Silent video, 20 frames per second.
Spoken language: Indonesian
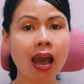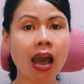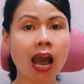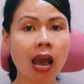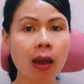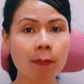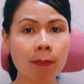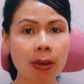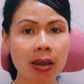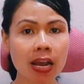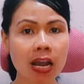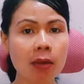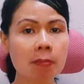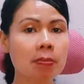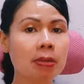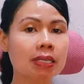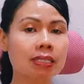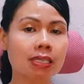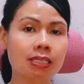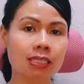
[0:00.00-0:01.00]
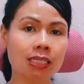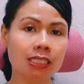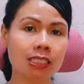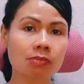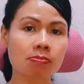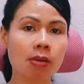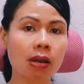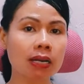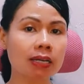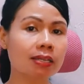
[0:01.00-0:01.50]
Apakah merasa
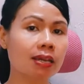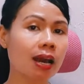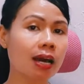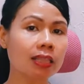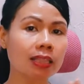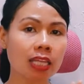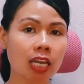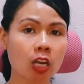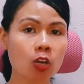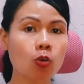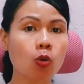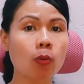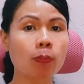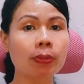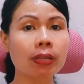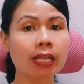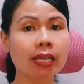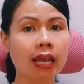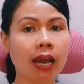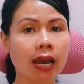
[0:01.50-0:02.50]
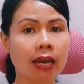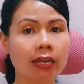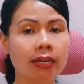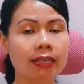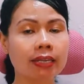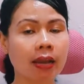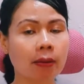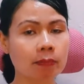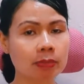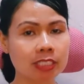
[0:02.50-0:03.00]
terjebak di antara dua pilihan
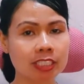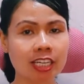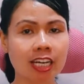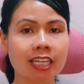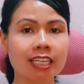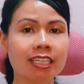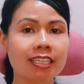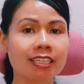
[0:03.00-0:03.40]
yang menjadi